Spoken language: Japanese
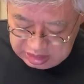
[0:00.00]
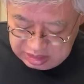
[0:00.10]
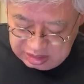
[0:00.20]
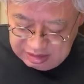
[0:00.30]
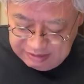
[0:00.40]

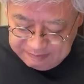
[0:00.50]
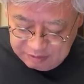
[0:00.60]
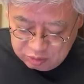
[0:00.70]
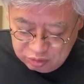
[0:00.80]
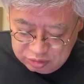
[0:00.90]

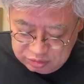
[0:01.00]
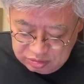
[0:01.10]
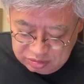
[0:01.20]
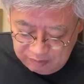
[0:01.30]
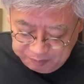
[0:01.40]
えーまあ、こういう
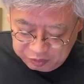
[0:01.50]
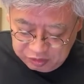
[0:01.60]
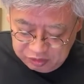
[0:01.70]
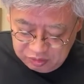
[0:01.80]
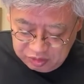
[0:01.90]
ぐ
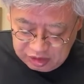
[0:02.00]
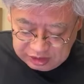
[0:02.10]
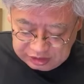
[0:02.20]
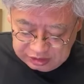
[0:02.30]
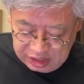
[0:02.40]
ぐるみで
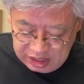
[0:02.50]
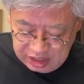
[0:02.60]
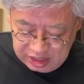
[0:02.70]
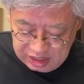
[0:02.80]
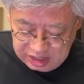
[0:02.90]
です
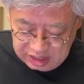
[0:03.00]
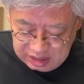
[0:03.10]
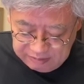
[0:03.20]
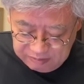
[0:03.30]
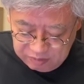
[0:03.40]
ね、
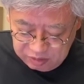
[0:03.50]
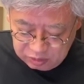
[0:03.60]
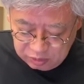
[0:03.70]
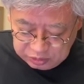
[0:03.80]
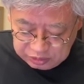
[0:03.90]
え
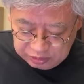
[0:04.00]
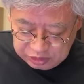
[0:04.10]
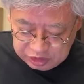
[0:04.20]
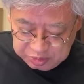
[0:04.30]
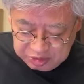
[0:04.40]
皇室の
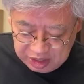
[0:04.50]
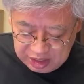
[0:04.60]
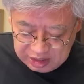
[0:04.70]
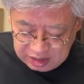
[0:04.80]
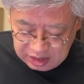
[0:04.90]
一部
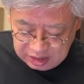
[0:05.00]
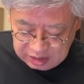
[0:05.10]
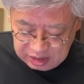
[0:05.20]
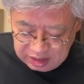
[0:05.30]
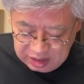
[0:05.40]
が
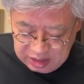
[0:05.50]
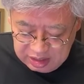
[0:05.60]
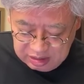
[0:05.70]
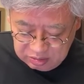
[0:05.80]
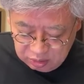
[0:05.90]
絡んで
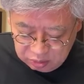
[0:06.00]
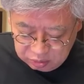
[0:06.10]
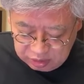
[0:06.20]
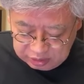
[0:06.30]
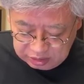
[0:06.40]
こういう
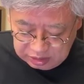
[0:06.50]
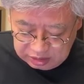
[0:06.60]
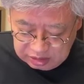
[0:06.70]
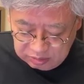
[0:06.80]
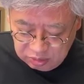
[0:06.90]
ことをやってき
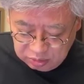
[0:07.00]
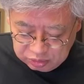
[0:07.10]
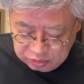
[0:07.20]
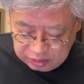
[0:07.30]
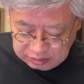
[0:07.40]
たっていうのはこれ
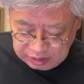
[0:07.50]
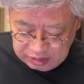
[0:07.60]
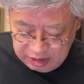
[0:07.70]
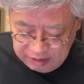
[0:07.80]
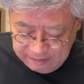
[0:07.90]
も忖度だ
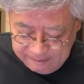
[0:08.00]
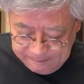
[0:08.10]
よね。